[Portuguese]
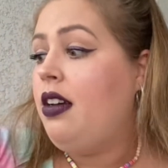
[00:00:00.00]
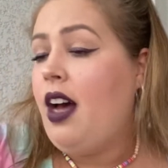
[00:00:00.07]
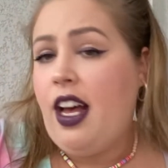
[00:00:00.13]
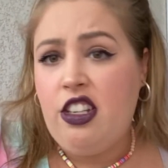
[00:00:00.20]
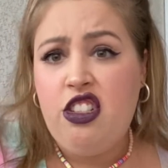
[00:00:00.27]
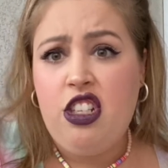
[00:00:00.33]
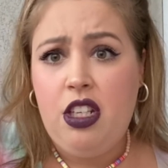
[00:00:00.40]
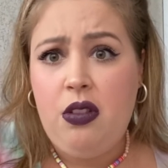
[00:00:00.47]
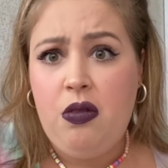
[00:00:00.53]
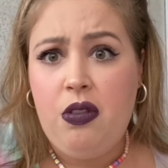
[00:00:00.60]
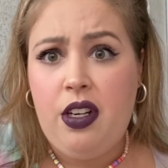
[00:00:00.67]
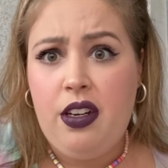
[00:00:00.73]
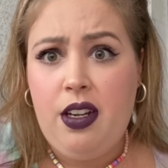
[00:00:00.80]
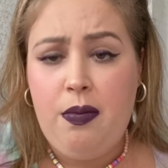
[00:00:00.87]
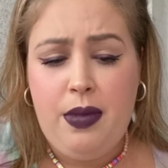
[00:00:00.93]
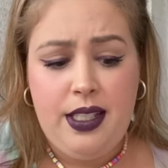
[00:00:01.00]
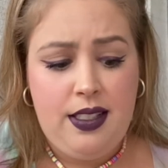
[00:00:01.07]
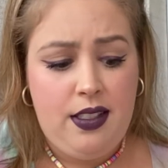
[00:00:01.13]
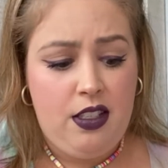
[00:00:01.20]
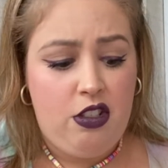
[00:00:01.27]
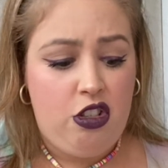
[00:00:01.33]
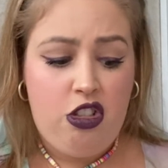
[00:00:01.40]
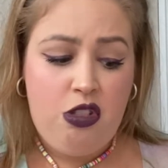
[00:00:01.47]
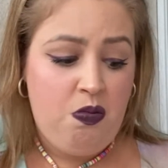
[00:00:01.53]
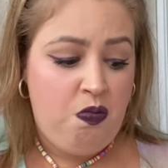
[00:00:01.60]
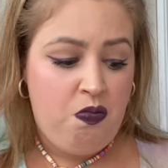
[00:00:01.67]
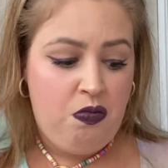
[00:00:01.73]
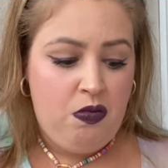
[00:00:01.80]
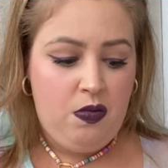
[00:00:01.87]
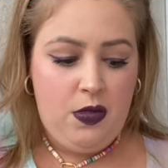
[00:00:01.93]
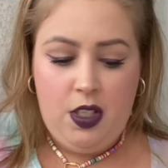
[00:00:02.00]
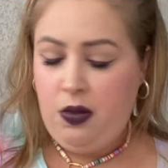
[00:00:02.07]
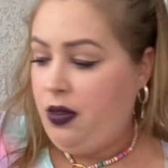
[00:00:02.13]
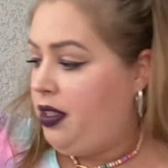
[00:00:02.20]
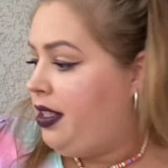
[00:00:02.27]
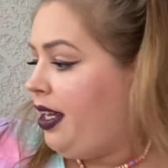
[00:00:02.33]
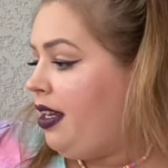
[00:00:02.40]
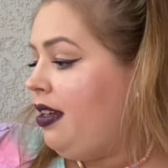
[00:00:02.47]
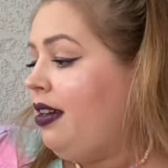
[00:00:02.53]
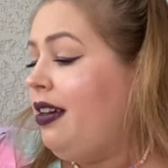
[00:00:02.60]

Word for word: Acho que dura, né? Bastante. Não sei.